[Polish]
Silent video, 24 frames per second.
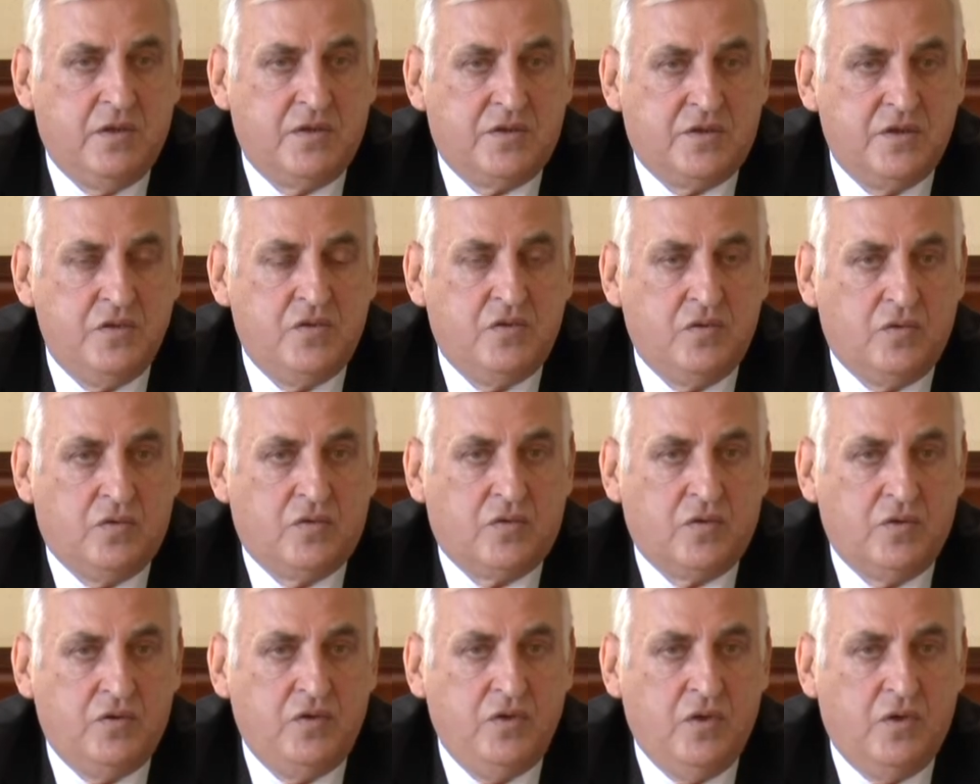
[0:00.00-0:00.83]
dosyć
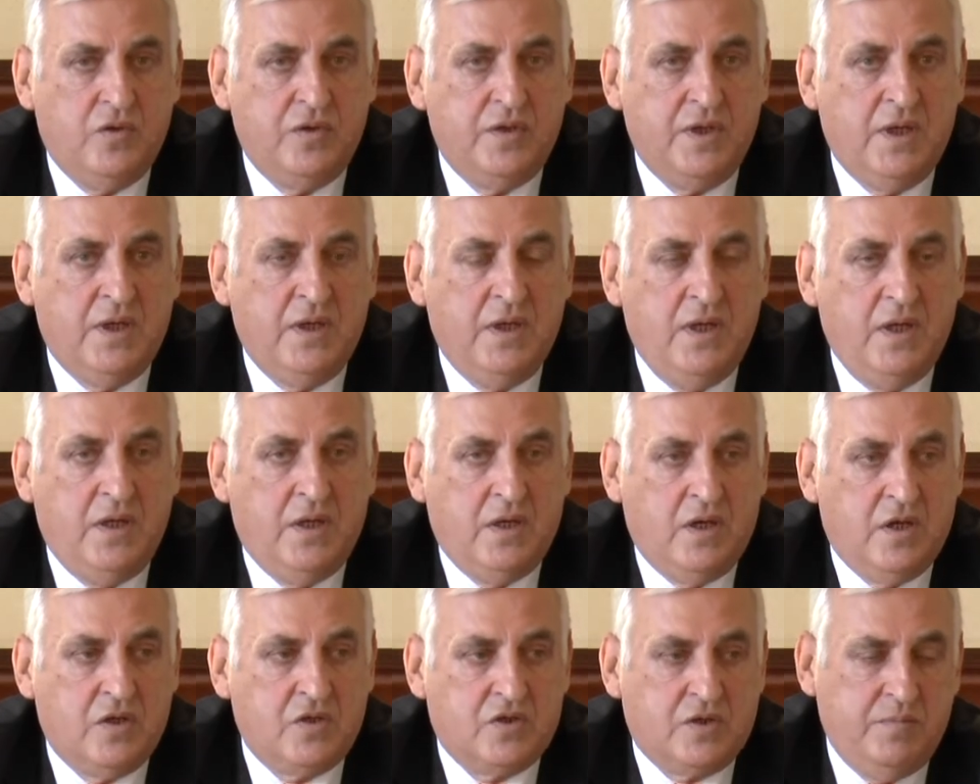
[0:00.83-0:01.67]
utrudniona,
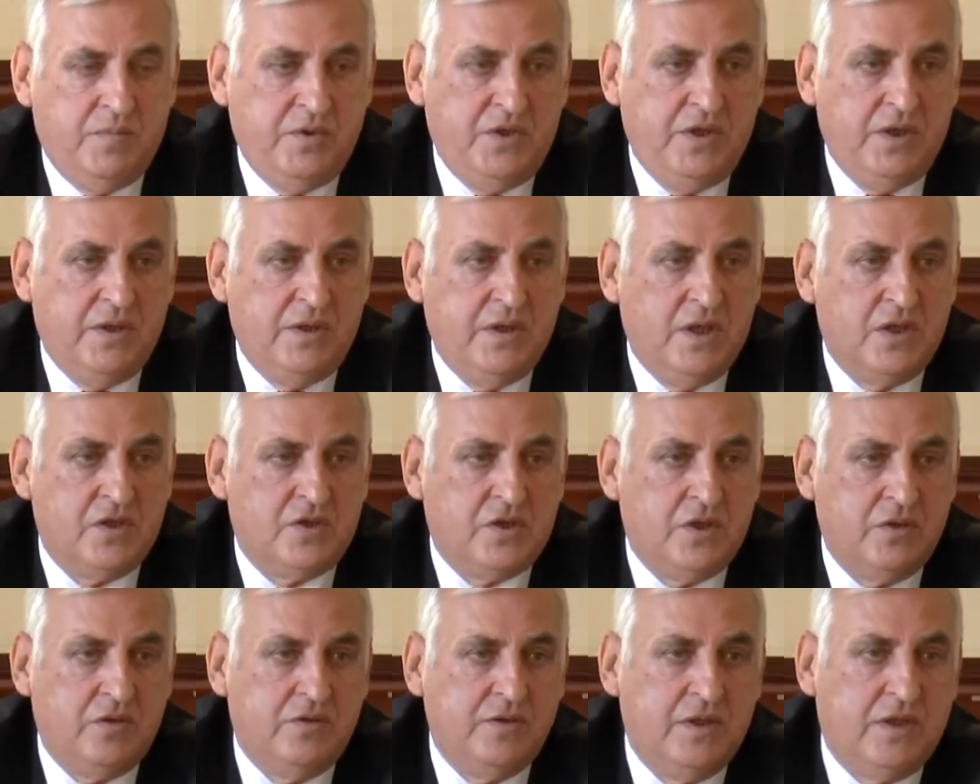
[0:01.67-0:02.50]
a żeby nie
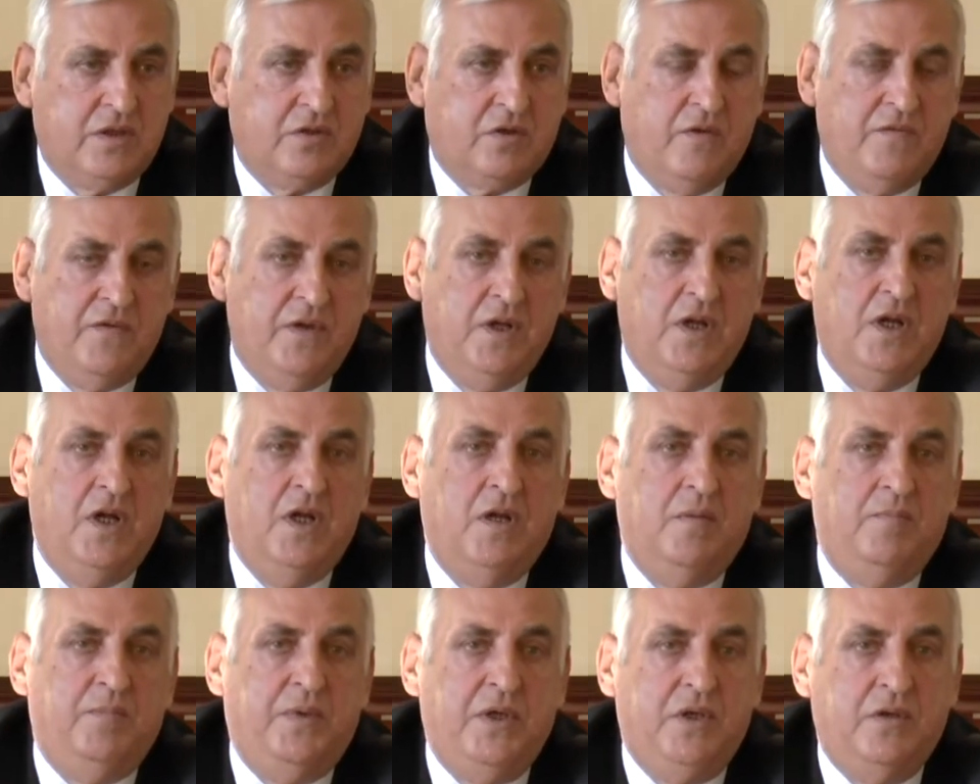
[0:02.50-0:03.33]
nasze dodatkowe
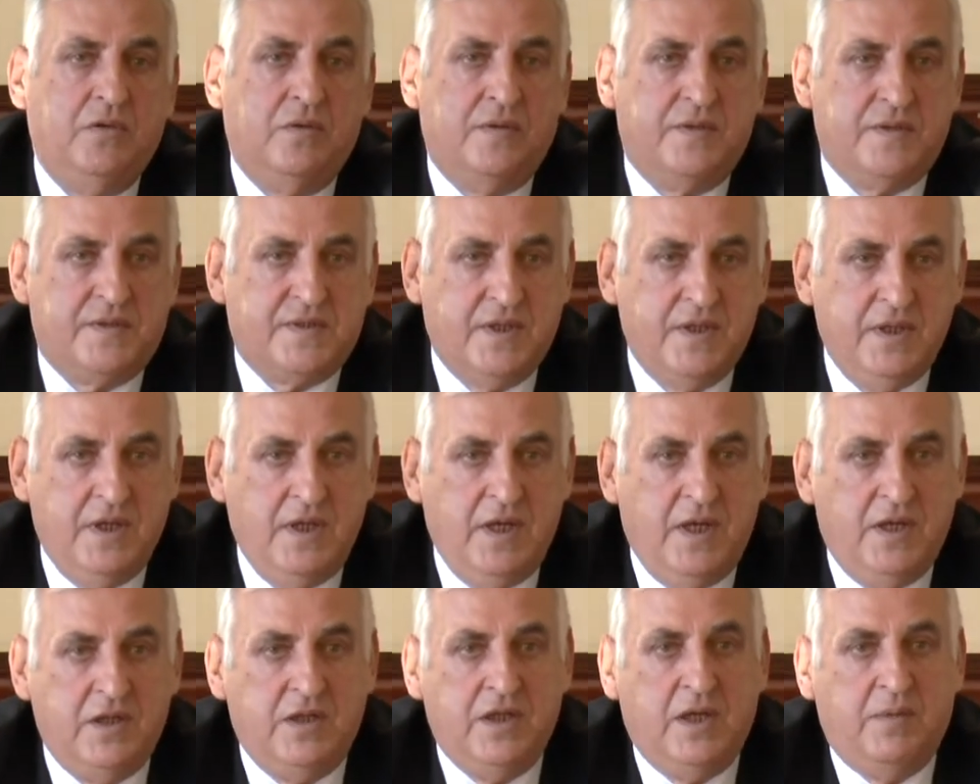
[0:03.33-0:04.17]
pieniądze,
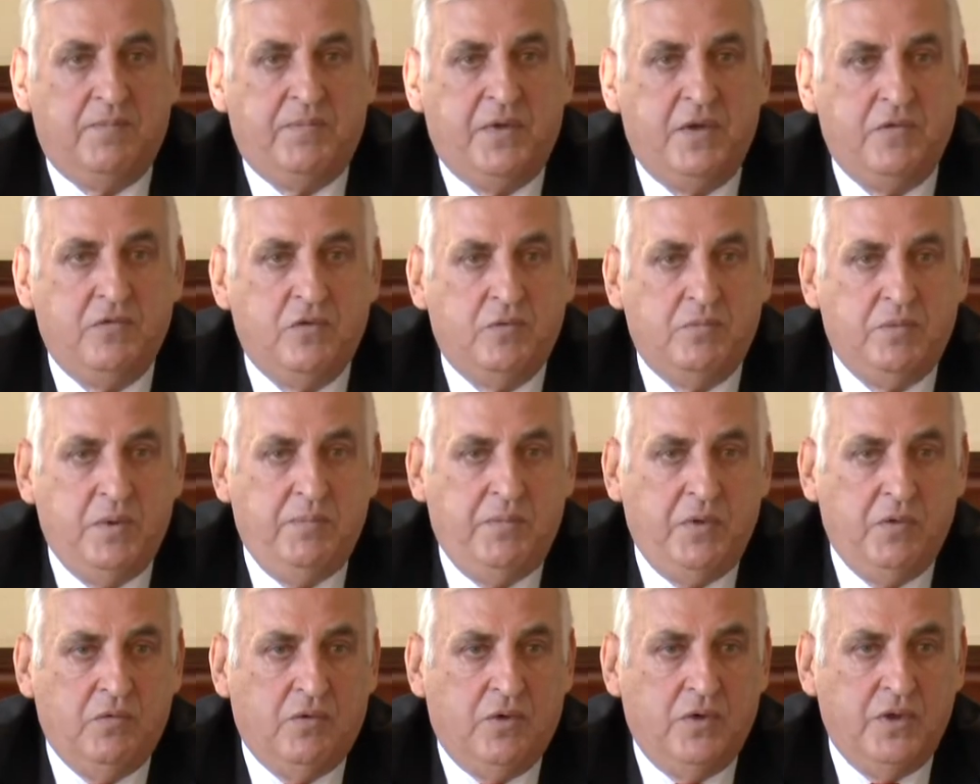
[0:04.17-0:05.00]
na pewno by
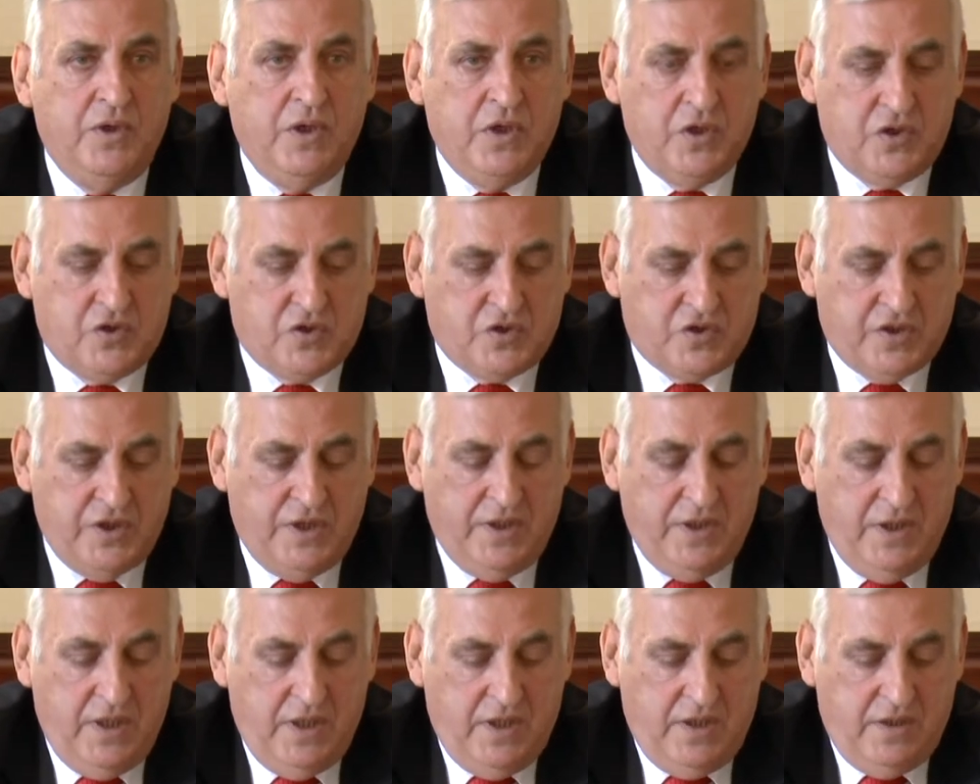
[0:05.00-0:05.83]
było
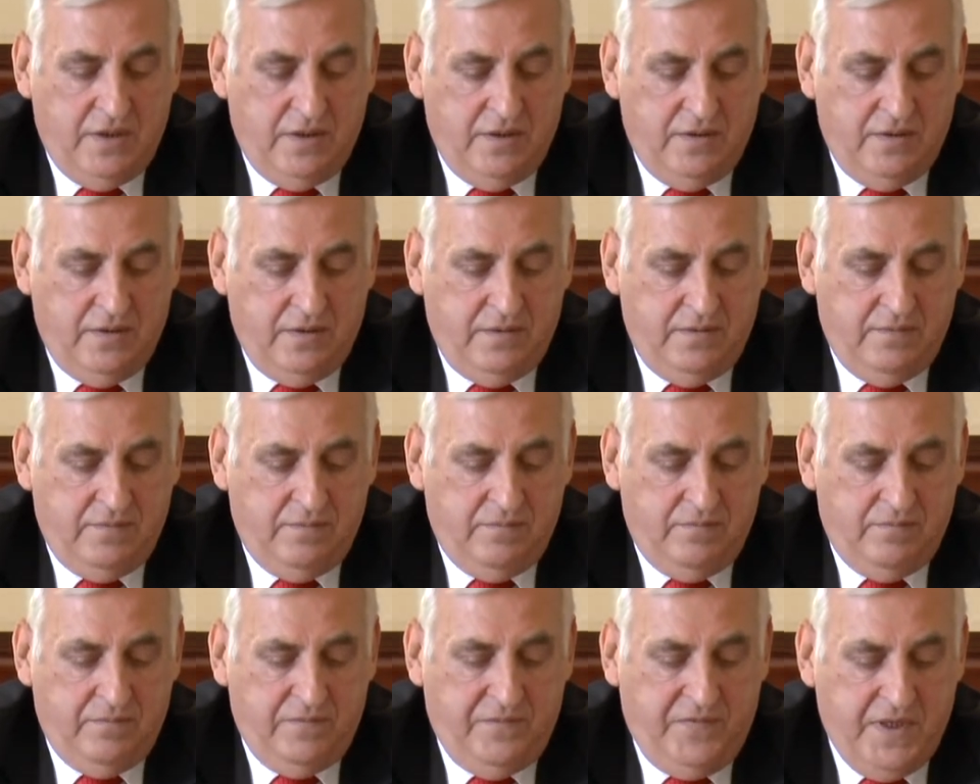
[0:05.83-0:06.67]
jeszcze y,
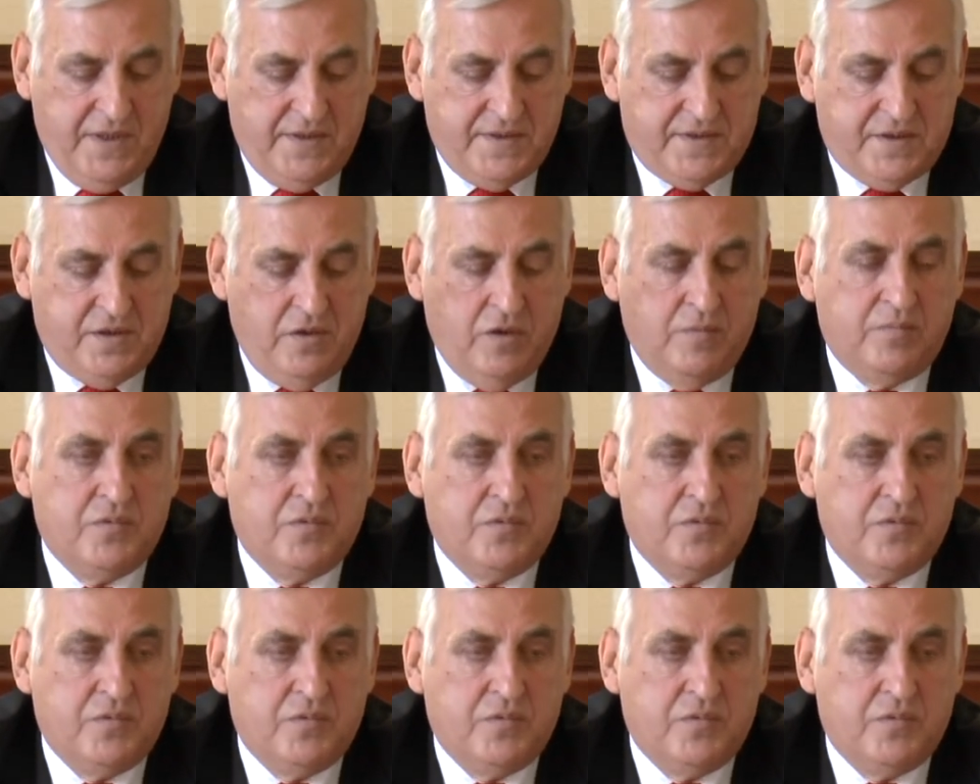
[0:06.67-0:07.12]
więcej.